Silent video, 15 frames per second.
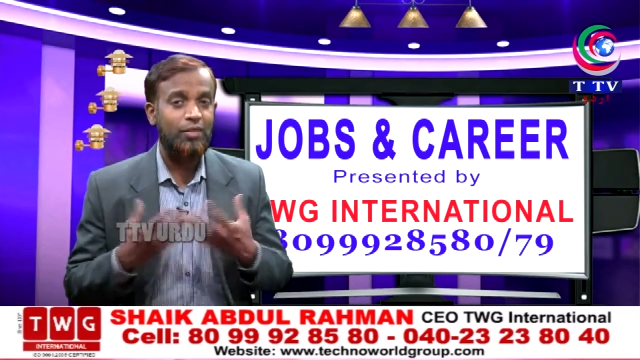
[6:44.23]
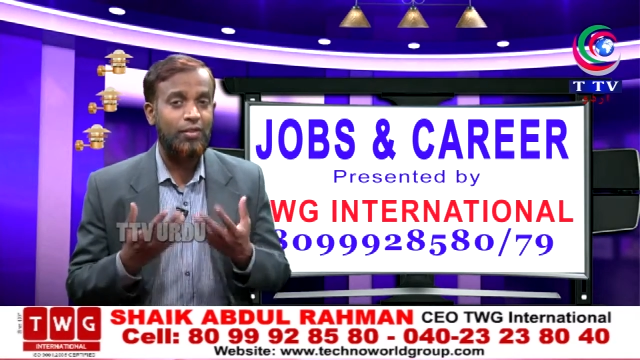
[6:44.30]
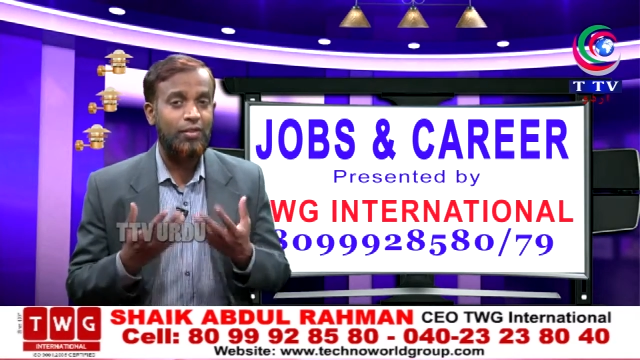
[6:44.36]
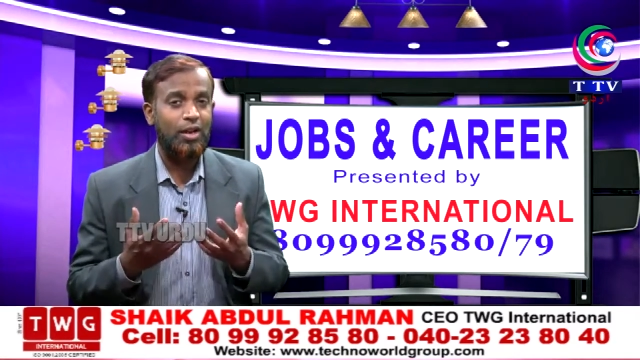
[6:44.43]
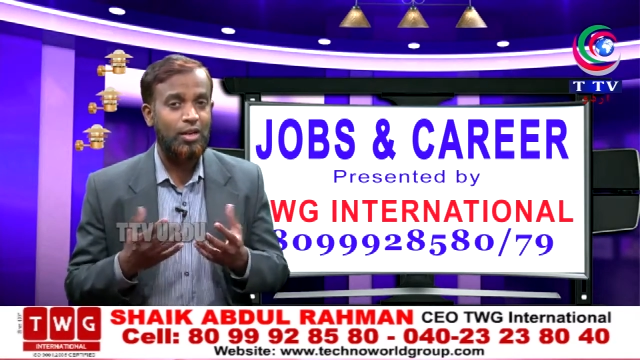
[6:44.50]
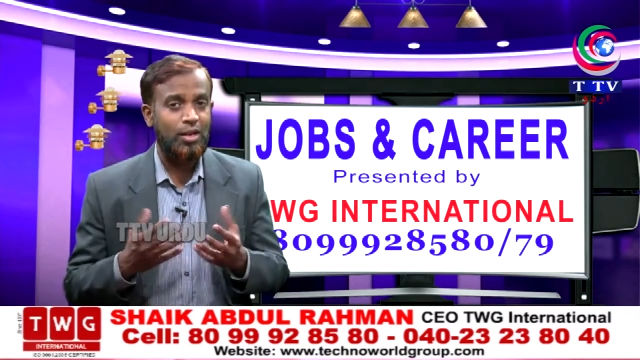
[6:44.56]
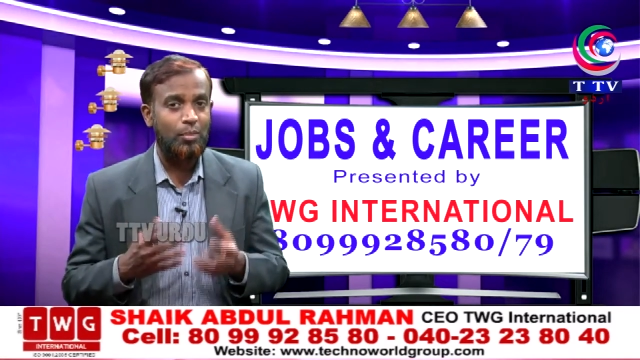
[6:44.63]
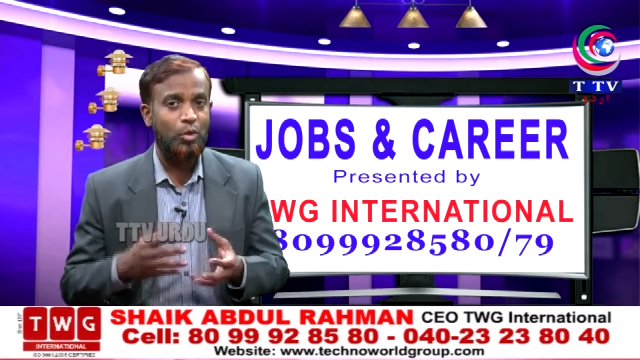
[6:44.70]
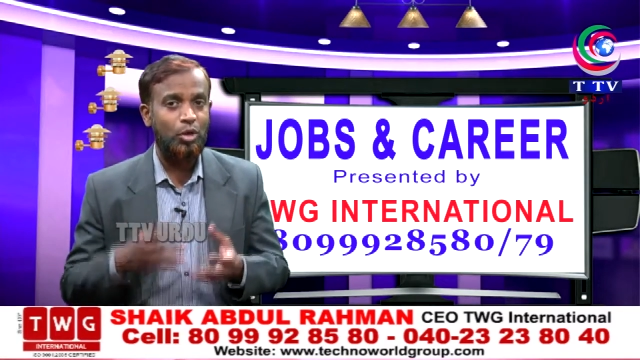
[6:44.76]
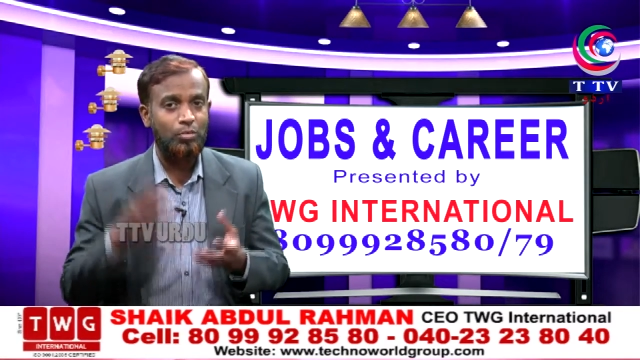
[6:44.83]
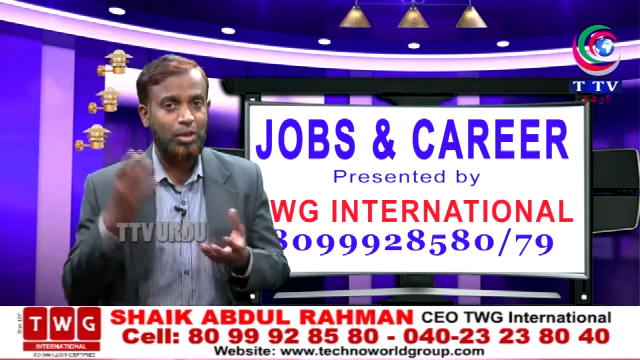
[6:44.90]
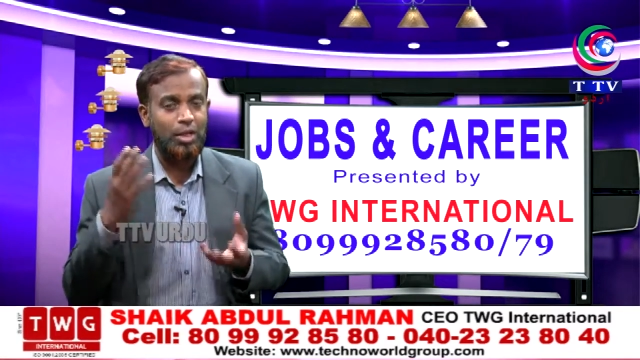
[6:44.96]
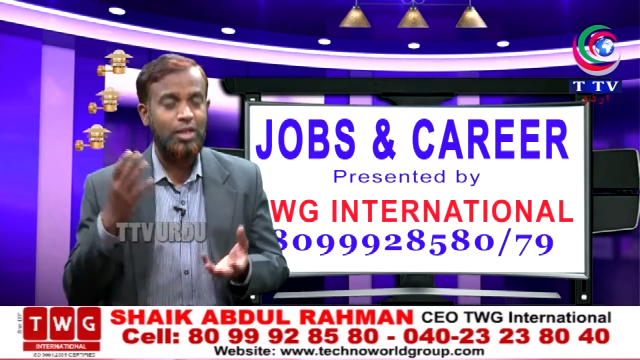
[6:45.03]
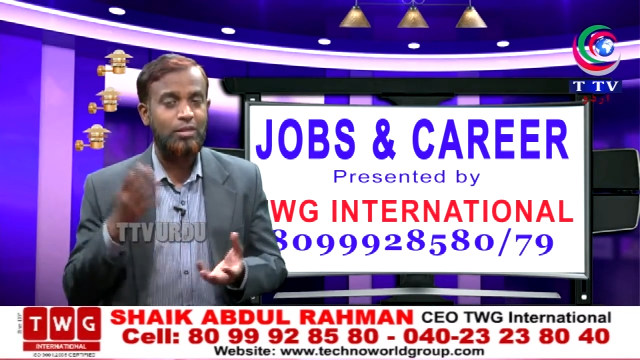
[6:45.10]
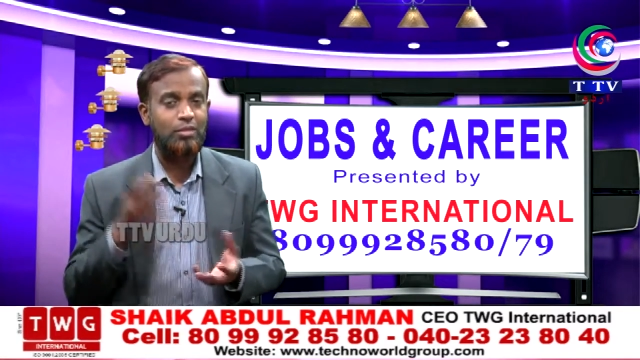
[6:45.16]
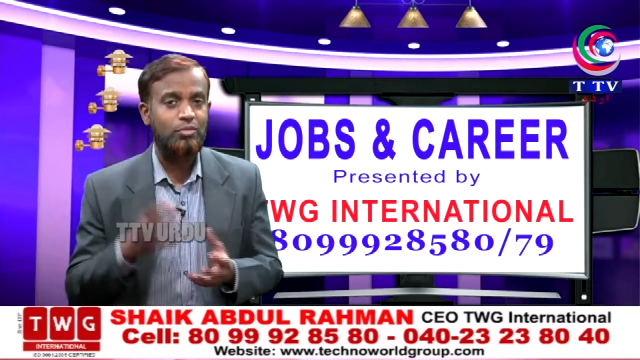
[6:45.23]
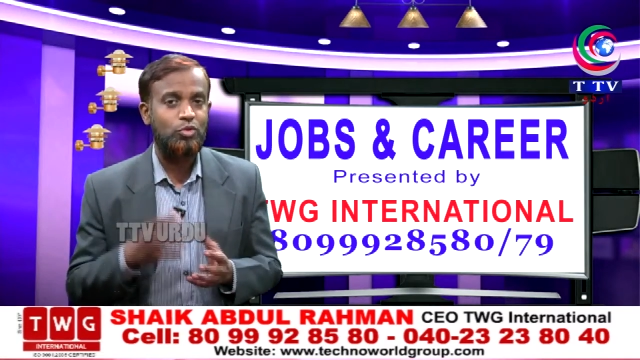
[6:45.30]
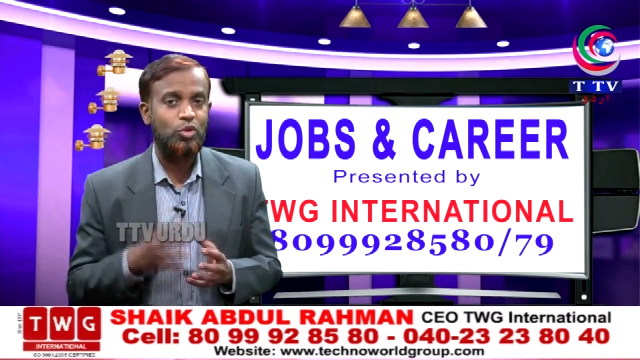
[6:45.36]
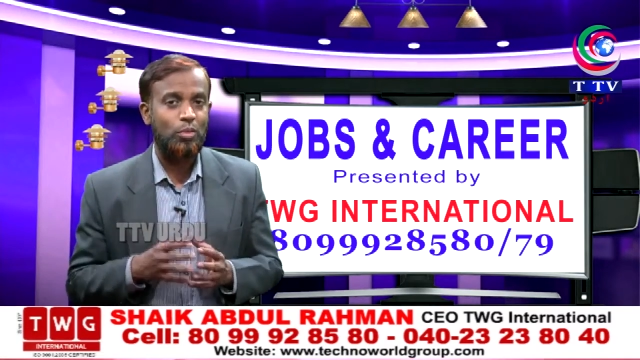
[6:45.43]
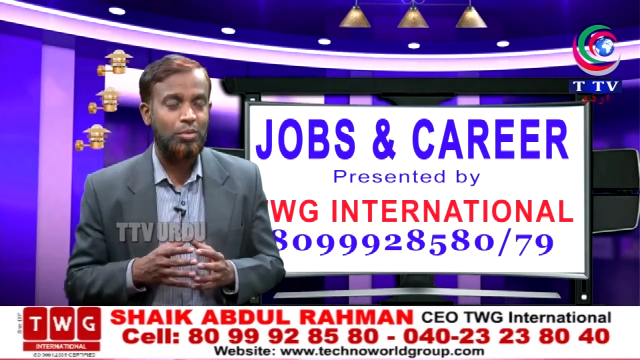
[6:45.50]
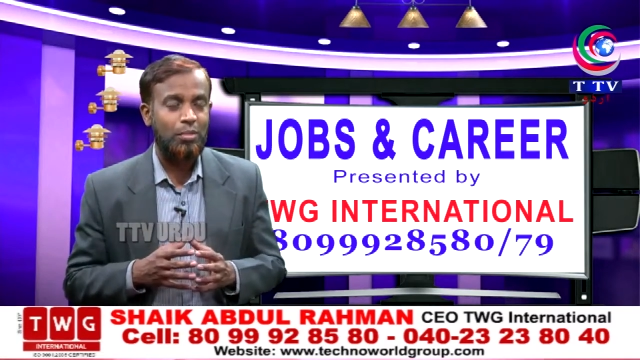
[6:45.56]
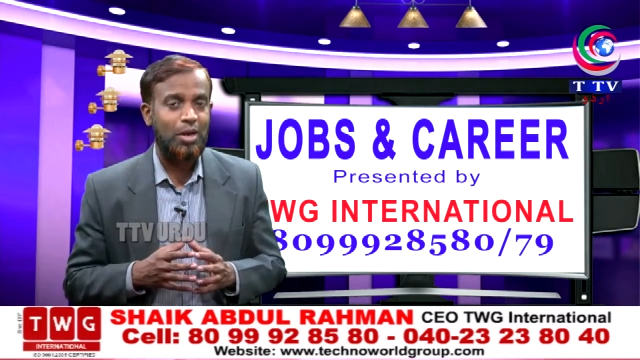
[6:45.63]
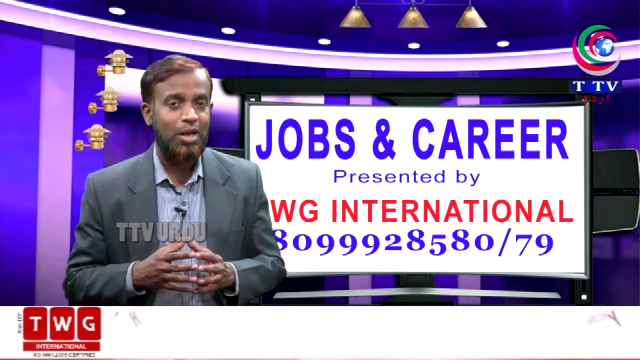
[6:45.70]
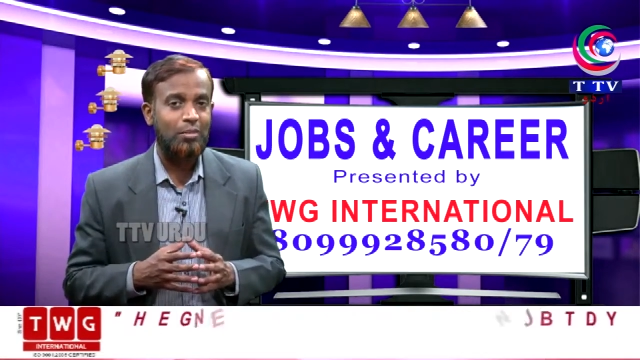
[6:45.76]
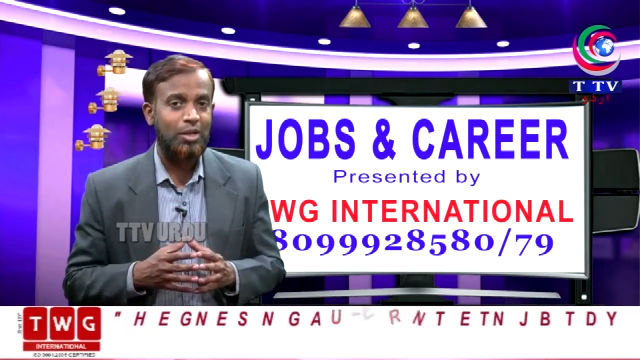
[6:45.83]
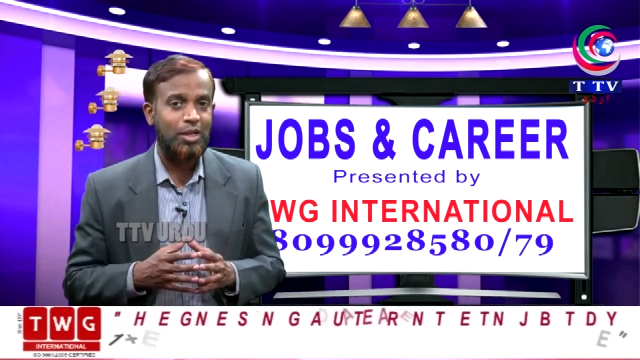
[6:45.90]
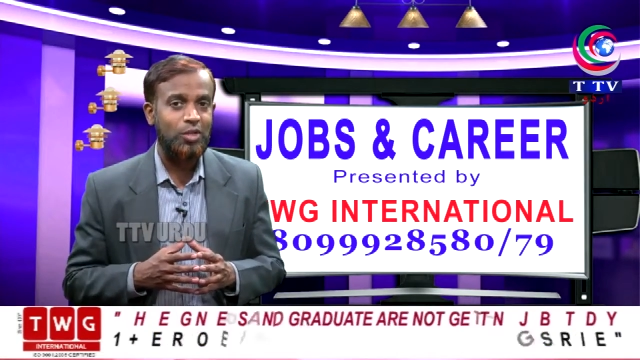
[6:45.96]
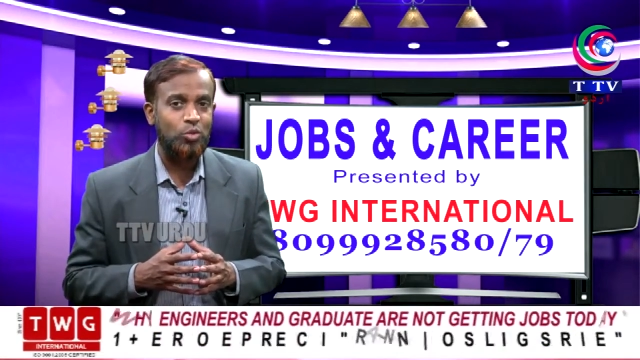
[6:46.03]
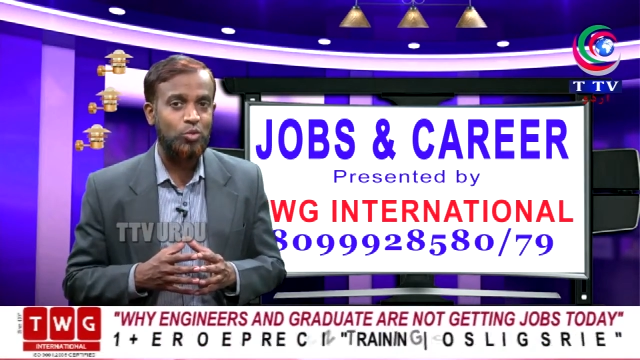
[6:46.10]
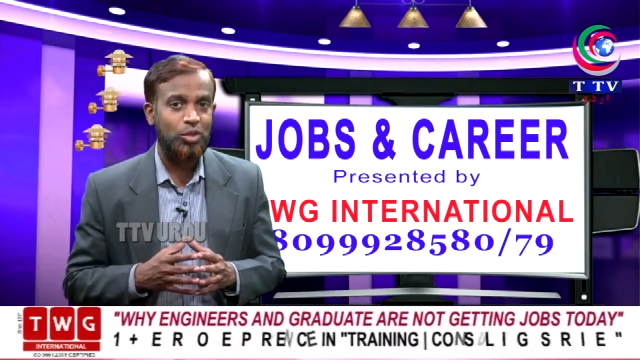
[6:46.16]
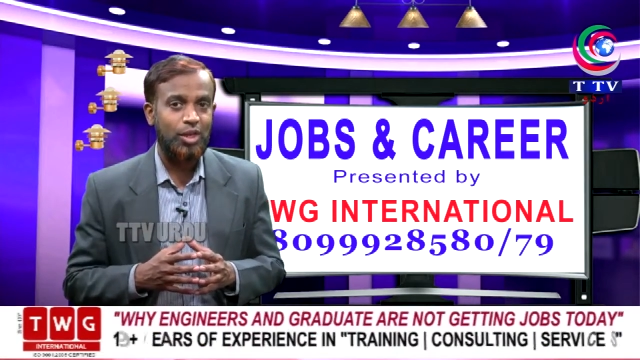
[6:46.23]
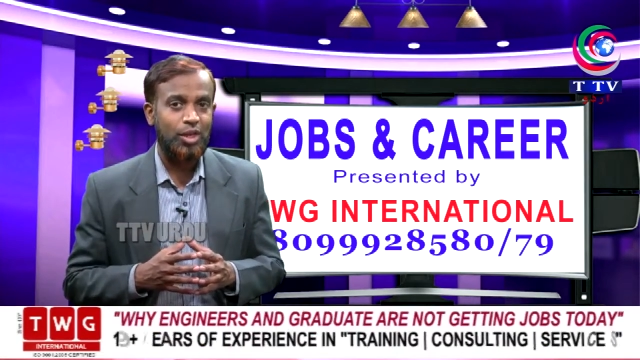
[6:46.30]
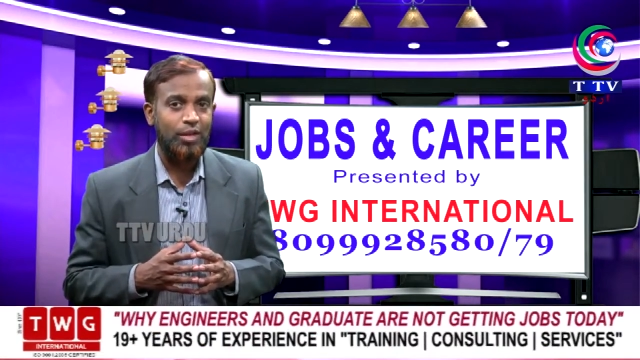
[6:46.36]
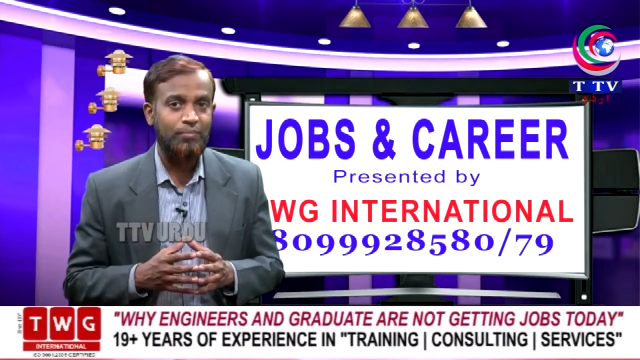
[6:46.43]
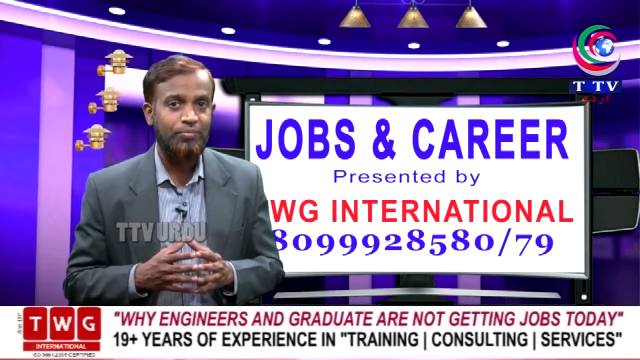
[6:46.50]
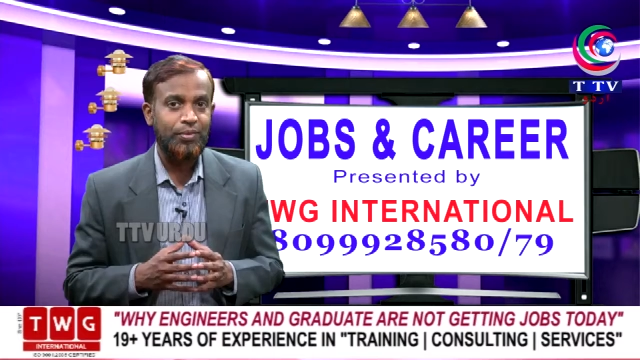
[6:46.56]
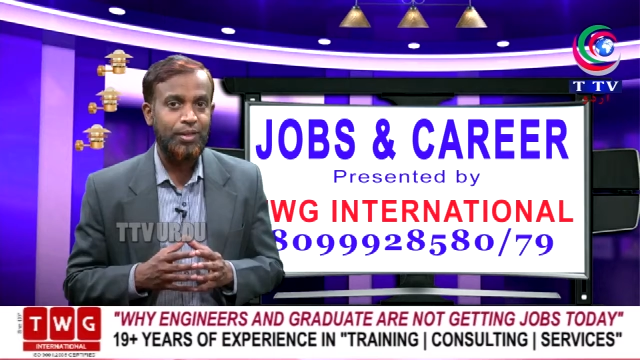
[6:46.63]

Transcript: डिफिकल्ट या बहुत बड़ी जॉब के बारे में नहीं सोच रहे हैं